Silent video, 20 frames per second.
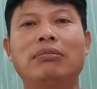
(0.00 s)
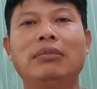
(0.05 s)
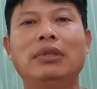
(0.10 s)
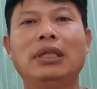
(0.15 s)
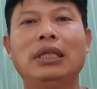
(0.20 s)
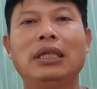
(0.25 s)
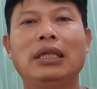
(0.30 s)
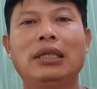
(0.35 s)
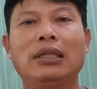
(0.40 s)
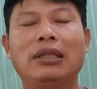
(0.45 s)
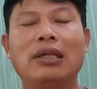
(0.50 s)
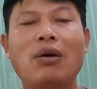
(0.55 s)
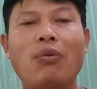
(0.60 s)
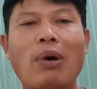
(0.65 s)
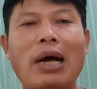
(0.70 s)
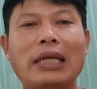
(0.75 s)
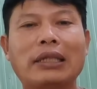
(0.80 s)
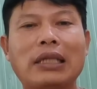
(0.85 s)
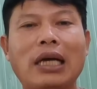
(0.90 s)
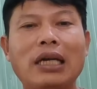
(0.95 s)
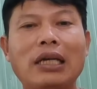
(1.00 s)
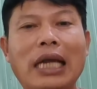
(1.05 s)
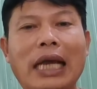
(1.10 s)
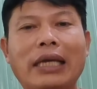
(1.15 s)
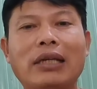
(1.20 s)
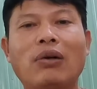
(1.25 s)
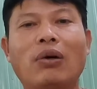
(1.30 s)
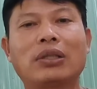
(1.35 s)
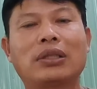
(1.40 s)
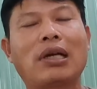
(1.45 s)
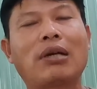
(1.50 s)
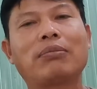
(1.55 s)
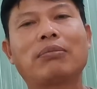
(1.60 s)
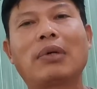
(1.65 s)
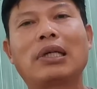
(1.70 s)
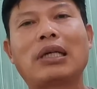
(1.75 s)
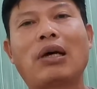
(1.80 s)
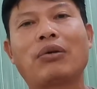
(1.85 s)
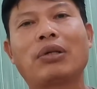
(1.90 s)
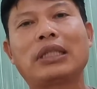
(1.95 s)
Nó qua tới đây rồi xong bắt đầu nó
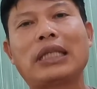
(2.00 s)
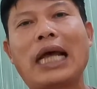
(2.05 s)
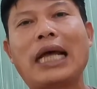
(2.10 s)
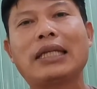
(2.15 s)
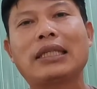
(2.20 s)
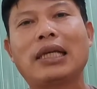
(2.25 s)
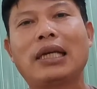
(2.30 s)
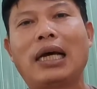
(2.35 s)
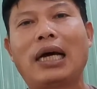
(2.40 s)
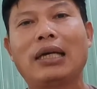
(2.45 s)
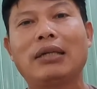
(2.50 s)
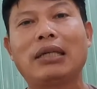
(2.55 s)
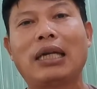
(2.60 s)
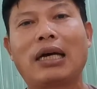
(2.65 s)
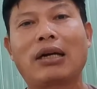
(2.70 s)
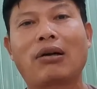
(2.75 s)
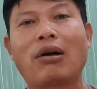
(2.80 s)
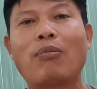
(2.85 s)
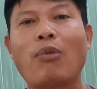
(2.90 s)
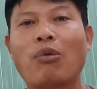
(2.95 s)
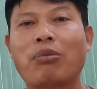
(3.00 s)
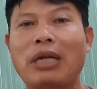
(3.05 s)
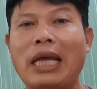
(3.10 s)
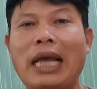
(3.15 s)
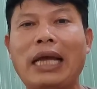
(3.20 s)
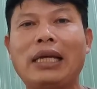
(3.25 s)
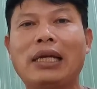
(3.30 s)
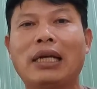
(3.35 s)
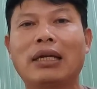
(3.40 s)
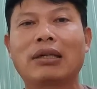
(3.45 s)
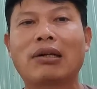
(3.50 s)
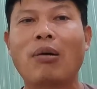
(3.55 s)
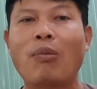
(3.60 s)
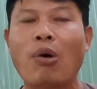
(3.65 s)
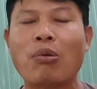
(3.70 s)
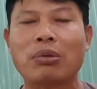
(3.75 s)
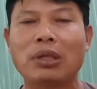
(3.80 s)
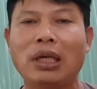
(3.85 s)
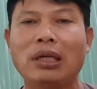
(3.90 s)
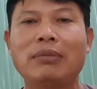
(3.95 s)
trái trở lại là có một gái, có một người
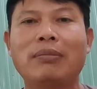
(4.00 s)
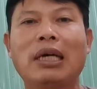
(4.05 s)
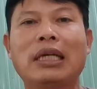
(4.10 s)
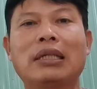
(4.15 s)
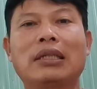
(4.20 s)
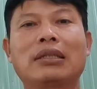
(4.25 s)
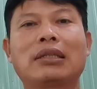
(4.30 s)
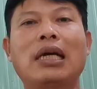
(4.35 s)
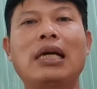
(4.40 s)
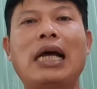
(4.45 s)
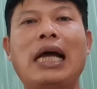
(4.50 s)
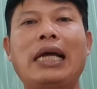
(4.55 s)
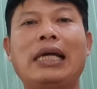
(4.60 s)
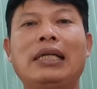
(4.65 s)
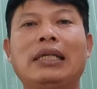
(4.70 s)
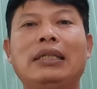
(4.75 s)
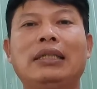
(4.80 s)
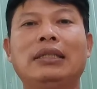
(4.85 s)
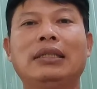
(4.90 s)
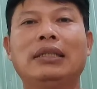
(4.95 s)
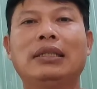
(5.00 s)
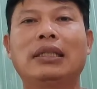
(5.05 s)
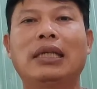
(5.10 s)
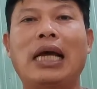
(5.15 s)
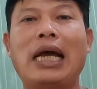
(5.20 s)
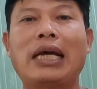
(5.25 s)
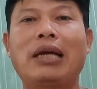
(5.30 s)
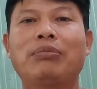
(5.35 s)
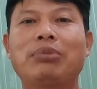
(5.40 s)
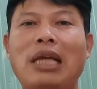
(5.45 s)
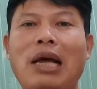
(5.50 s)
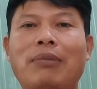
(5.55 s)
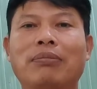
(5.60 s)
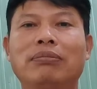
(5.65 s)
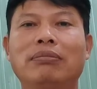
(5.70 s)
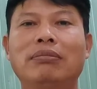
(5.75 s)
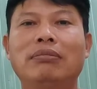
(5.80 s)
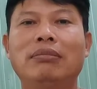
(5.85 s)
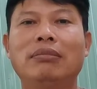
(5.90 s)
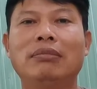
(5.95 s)
mà tới hai hai ông chồng.
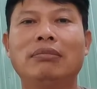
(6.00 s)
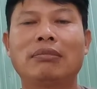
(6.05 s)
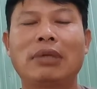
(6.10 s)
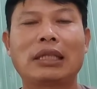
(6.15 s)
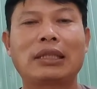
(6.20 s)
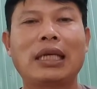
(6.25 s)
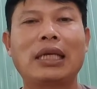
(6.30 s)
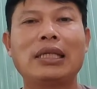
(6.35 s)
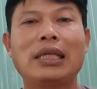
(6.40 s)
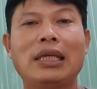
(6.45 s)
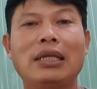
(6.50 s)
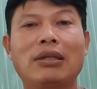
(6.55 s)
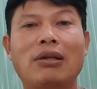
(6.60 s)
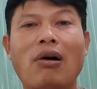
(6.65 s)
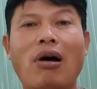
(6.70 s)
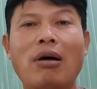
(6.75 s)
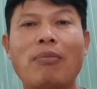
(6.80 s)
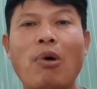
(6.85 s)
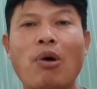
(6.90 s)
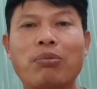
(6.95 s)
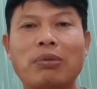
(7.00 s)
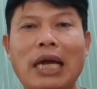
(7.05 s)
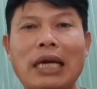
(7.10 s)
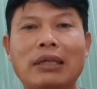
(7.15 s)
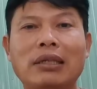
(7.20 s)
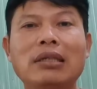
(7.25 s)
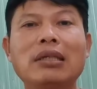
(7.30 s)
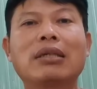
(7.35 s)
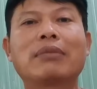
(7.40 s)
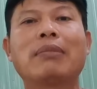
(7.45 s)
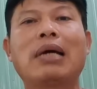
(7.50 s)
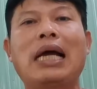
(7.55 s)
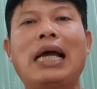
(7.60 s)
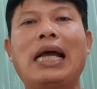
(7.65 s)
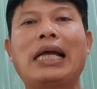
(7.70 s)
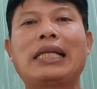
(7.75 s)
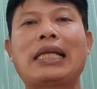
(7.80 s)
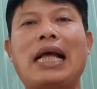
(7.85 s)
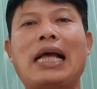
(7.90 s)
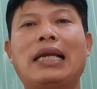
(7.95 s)
Là tại vì có một đất nước mà hai nhà
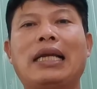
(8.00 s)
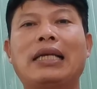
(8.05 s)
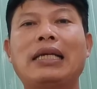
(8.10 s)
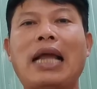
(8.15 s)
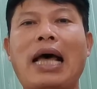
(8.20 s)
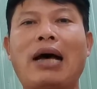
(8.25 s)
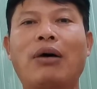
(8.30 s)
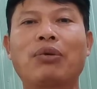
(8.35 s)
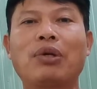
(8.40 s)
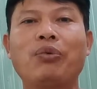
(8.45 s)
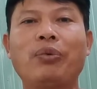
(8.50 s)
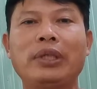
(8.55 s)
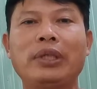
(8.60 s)
lãnh đạo đúng quý vị.